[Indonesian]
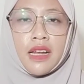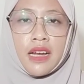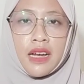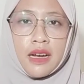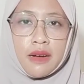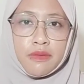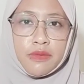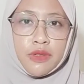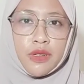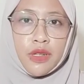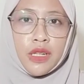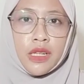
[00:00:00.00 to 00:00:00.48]

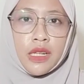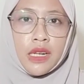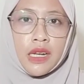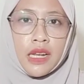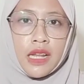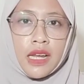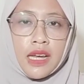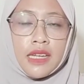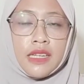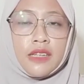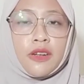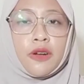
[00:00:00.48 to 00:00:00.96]

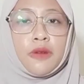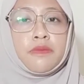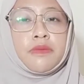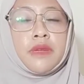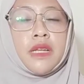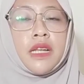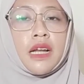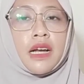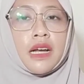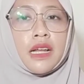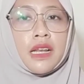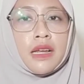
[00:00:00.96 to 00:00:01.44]

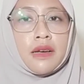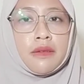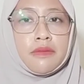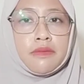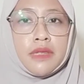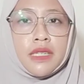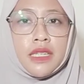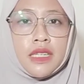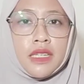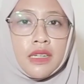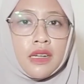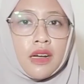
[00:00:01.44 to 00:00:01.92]

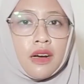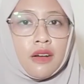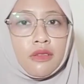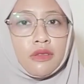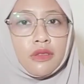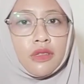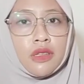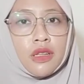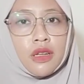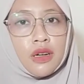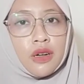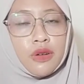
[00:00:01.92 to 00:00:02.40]
Alhamdulillahirrabbilalamin
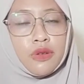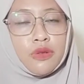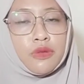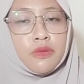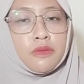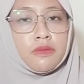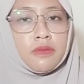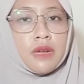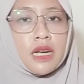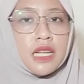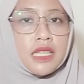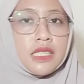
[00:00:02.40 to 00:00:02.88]

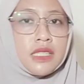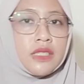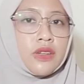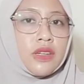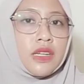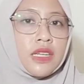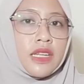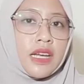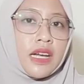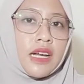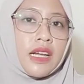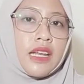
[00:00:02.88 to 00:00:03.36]
Allahumma
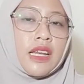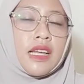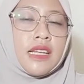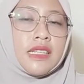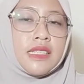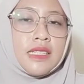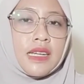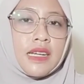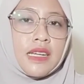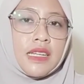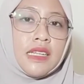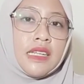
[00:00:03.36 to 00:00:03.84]
salli ala
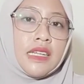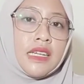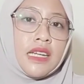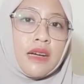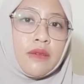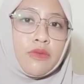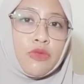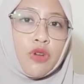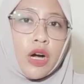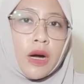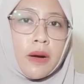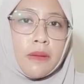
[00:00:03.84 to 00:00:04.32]
Sayyidina
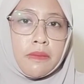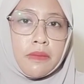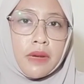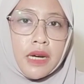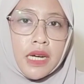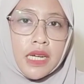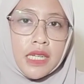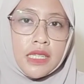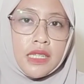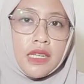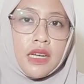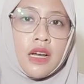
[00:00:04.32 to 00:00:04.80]

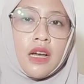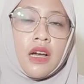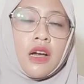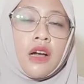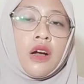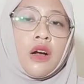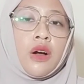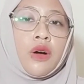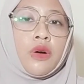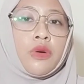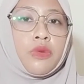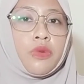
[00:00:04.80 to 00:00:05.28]
Muhammad
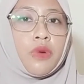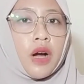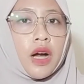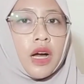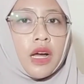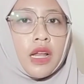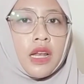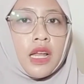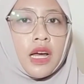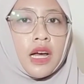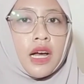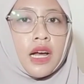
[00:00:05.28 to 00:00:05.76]

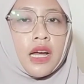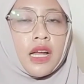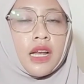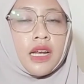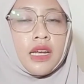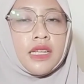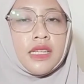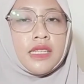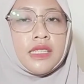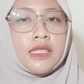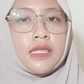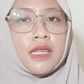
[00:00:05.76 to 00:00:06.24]
Wa ala
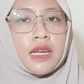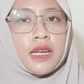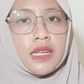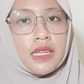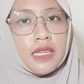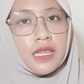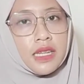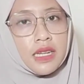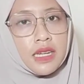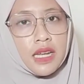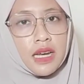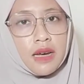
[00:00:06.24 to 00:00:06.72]
ali
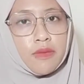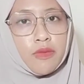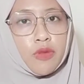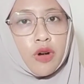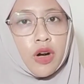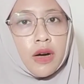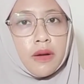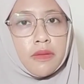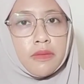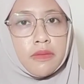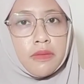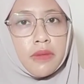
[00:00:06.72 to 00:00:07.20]
Sayyidina
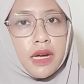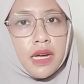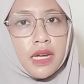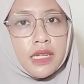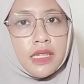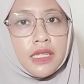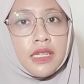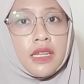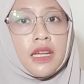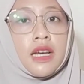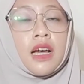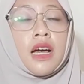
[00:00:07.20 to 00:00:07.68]

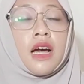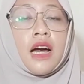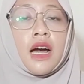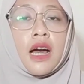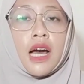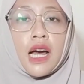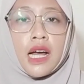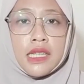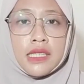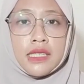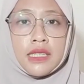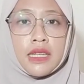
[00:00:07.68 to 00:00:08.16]
Muhammad
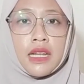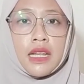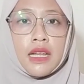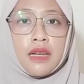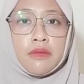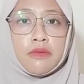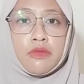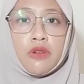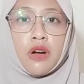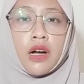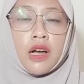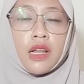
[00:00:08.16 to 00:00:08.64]

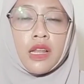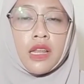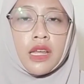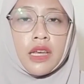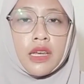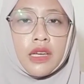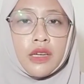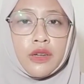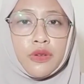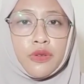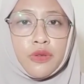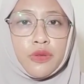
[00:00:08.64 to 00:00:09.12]

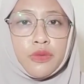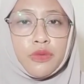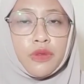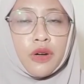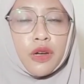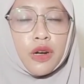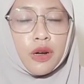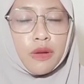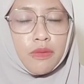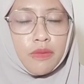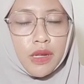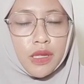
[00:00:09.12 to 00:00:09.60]
Assalamualaikum
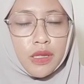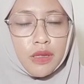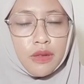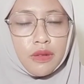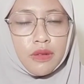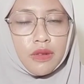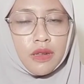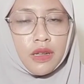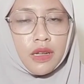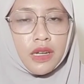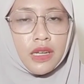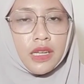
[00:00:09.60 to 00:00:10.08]

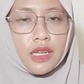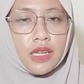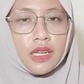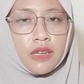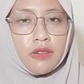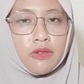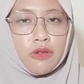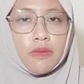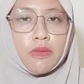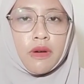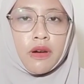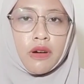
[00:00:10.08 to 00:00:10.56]
warahmatullahi
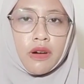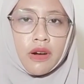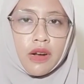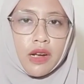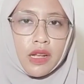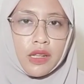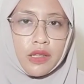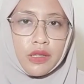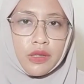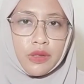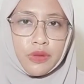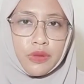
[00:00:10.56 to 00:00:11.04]

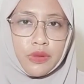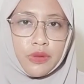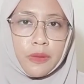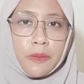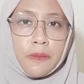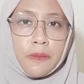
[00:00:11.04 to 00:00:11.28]
wabarakatuh